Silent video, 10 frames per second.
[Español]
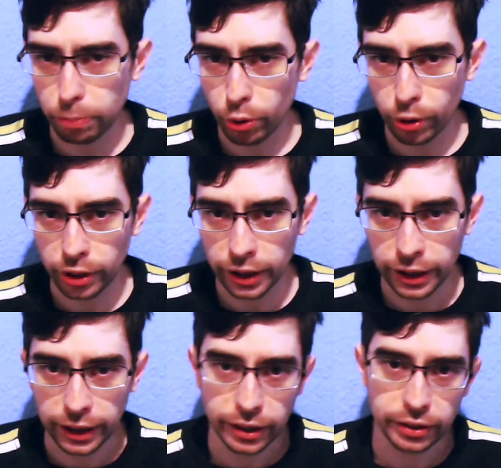por
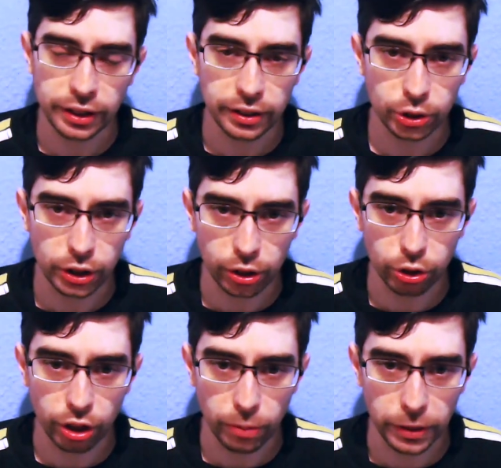delante de los
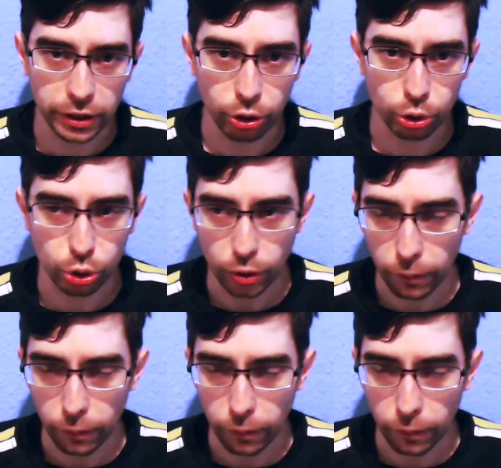acontecimientos,